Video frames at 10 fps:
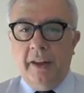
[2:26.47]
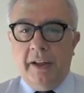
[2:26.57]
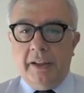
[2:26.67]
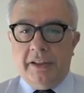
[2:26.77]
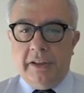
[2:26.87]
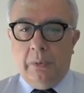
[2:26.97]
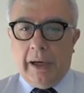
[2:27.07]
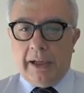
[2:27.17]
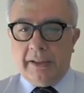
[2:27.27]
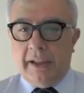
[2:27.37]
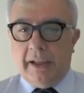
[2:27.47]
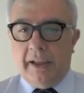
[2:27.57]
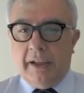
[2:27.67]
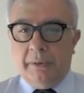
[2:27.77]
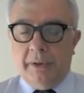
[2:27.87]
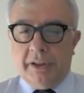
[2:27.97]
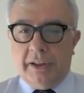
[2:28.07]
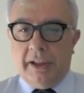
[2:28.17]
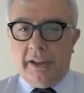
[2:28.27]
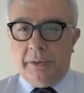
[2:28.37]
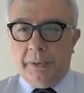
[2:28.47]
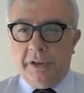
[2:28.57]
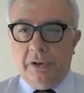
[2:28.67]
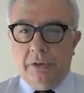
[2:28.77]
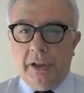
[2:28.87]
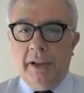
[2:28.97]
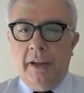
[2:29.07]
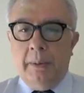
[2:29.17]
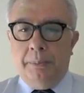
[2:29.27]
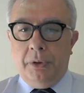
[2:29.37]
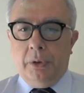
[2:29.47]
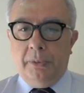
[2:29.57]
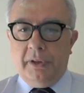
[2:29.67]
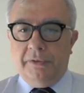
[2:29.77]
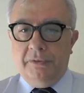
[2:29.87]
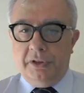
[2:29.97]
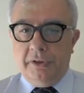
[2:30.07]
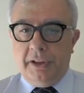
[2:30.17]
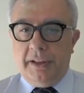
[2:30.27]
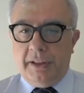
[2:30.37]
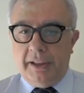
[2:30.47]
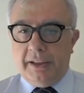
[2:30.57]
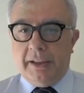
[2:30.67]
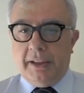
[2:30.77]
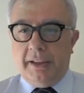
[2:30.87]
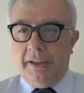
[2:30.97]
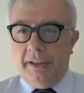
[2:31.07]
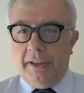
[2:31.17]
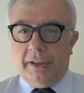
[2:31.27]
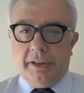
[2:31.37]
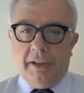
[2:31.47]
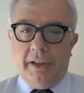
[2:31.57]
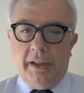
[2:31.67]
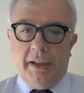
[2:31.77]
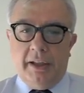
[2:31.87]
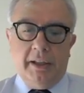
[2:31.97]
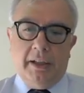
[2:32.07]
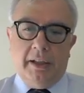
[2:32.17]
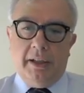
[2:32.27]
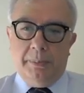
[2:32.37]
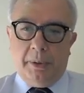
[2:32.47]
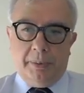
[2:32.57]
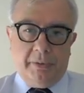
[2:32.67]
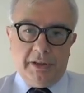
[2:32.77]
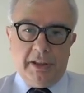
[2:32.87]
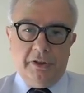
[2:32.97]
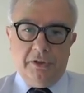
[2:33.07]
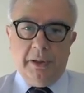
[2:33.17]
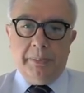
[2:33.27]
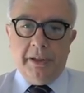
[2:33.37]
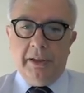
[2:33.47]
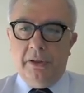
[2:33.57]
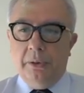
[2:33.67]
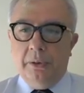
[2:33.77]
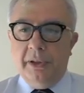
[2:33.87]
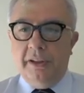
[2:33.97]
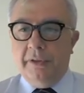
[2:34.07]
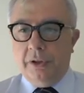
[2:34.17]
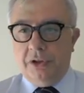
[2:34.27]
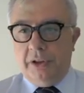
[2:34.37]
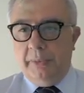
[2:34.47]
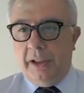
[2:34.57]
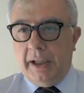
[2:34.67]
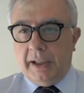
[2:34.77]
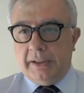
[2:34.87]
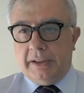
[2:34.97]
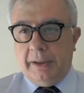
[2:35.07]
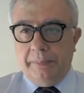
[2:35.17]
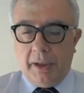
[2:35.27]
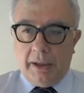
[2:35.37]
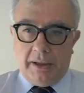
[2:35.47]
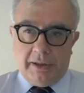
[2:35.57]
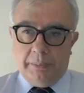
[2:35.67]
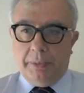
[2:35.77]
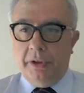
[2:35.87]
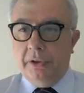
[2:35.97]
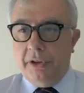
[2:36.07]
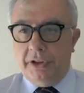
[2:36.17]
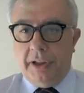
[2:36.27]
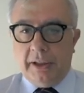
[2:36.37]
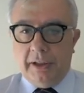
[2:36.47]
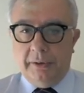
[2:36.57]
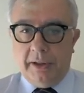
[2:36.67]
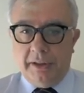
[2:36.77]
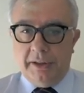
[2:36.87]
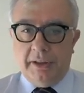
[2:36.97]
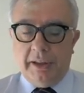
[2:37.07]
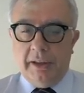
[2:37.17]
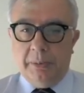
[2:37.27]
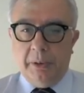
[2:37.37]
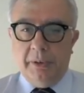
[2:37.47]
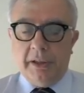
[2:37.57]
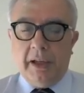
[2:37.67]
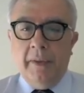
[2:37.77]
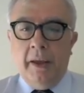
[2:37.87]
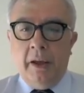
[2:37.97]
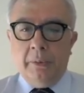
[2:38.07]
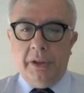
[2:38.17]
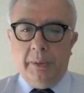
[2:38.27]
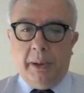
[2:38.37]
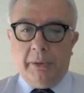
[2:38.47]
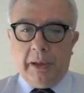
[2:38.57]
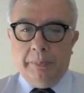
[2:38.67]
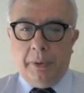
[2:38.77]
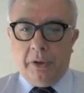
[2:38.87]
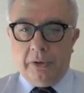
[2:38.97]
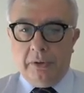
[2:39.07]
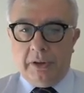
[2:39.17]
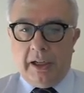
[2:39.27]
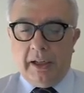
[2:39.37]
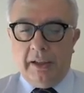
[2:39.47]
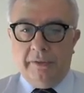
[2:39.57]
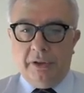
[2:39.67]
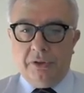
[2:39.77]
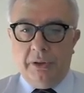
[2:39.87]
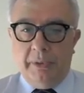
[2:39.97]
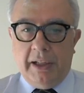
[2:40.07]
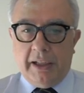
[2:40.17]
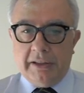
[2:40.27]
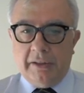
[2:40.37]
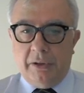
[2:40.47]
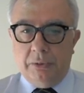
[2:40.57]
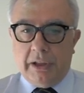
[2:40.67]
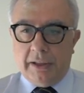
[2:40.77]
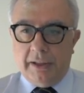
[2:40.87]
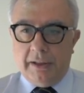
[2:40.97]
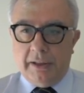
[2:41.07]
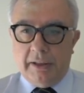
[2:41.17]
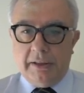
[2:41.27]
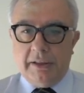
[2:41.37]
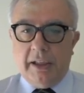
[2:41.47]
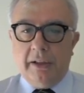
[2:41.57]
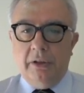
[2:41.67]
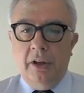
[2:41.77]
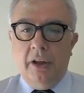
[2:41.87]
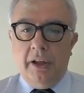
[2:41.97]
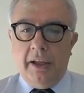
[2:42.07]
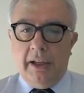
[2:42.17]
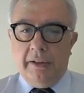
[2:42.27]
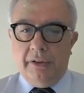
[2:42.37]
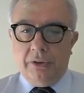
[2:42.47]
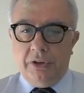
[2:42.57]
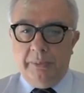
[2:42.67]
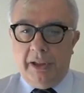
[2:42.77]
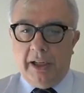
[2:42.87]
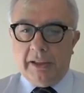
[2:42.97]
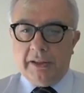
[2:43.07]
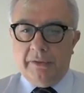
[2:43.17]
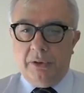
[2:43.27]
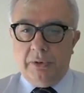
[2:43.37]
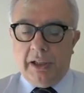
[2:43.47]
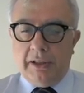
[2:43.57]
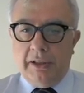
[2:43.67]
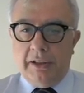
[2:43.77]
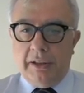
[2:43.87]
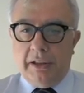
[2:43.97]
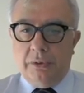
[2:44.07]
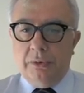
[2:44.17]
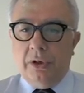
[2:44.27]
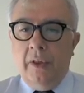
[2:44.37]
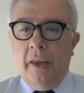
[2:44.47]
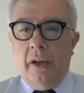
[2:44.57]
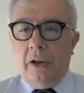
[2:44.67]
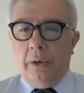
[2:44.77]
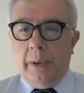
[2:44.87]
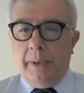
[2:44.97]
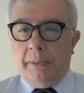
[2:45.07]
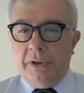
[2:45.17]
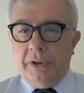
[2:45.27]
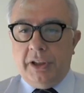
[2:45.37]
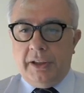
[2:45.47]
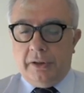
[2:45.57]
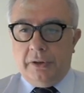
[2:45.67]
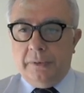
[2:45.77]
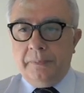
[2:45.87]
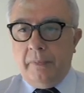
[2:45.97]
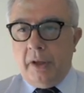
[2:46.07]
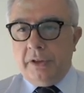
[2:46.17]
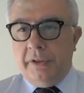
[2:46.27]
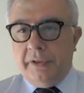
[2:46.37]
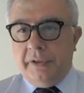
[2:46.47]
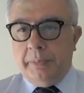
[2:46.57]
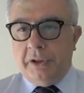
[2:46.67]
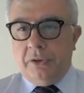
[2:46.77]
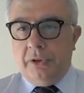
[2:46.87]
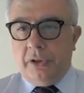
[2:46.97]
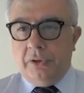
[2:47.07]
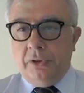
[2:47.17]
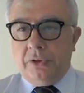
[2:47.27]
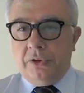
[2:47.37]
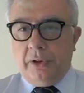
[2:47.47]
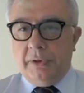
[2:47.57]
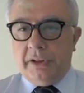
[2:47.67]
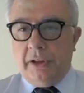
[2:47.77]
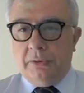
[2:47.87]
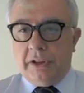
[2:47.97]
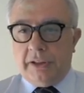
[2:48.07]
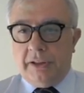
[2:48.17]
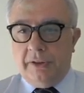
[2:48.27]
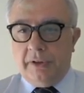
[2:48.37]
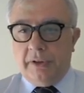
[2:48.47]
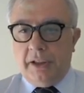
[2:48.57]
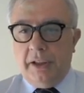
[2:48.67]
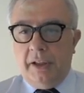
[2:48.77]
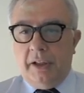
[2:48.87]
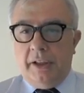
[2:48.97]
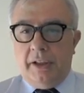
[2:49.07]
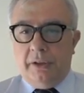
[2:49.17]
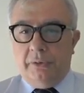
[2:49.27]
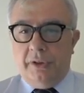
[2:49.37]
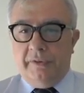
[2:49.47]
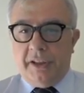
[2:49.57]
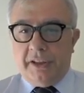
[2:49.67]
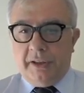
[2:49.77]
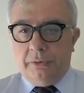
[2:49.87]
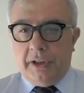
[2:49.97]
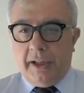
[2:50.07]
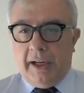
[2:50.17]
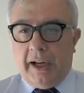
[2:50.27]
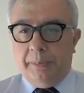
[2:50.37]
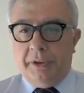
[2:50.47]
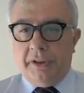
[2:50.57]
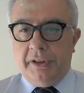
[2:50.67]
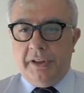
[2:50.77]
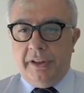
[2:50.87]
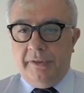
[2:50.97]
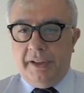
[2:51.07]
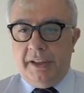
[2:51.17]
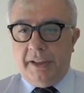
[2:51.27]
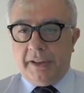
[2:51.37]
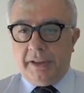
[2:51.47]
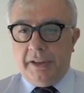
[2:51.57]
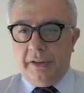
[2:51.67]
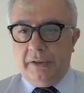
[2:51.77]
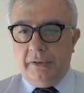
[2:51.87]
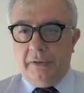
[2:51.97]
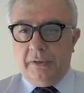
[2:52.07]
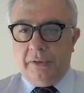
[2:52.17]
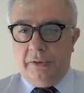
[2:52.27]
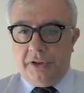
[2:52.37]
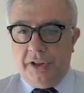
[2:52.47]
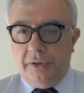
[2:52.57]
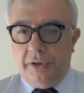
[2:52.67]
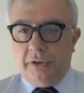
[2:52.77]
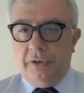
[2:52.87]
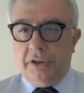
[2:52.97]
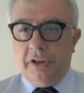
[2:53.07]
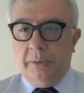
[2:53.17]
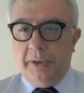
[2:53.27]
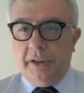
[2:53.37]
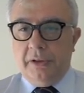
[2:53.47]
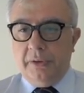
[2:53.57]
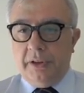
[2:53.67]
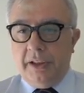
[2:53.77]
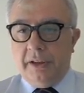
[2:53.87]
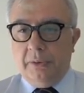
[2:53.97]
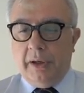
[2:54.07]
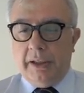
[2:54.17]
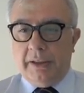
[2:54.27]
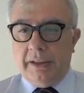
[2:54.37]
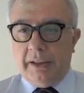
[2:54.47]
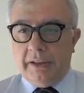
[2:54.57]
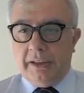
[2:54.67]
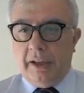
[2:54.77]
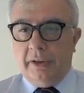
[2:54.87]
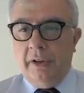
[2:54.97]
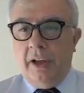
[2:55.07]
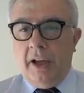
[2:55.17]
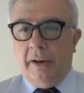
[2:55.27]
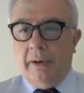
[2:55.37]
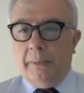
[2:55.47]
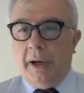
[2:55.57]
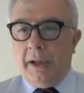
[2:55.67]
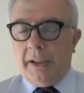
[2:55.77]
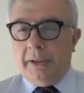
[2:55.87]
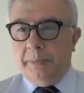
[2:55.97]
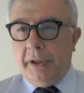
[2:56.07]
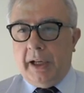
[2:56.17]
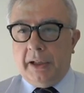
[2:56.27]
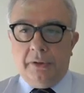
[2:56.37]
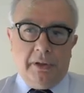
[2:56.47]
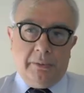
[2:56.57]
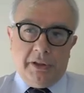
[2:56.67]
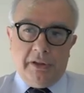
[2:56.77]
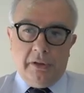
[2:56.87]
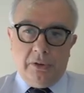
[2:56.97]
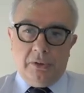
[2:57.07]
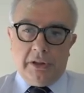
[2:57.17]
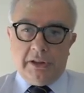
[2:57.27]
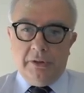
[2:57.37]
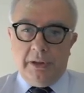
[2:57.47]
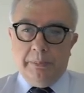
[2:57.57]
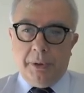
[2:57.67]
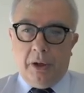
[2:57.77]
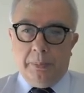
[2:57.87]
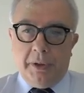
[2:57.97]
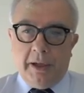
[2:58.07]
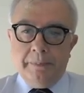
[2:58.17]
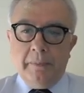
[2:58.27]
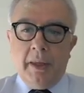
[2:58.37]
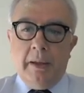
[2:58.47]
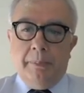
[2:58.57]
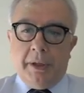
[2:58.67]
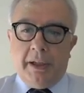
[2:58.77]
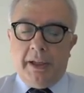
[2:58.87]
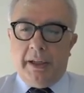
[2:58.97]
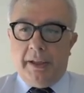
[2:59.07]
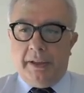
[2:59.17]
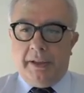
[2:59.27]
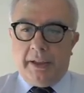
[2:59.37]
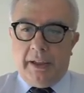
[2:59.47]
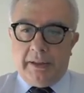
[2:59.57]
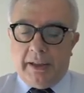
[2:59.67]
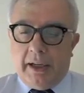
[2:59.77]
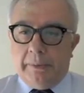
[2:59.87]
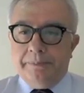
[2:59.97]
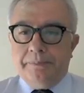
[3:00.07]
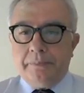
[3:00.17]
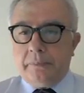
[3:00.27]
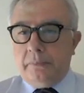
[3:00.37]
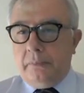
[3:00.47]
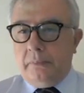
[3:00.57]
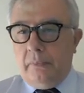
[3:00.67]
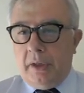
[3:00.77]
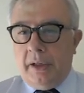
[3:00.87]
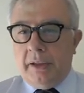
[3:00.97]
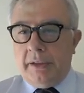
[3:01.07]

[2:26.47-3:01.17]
si guarda a questa espressione più come una funzione di θ che di x e eh, proprio questa ragione prende il nome di verosimiglianza, anche se poi è originata da una densità di probabilità. Quindi abbiamo il rapporto tra la verosimiglianza valutata in θ0 e la verosimiglianza valutata in θ1. Come abbiamo già detto, si fa spesso ricorso a questa notazione in cui invece che usare l'apice si scrive x col segno di condizionamento θ uguale teta 0 Avevamo anche spiegato che questa è una notazione impropria perché in realtà eh,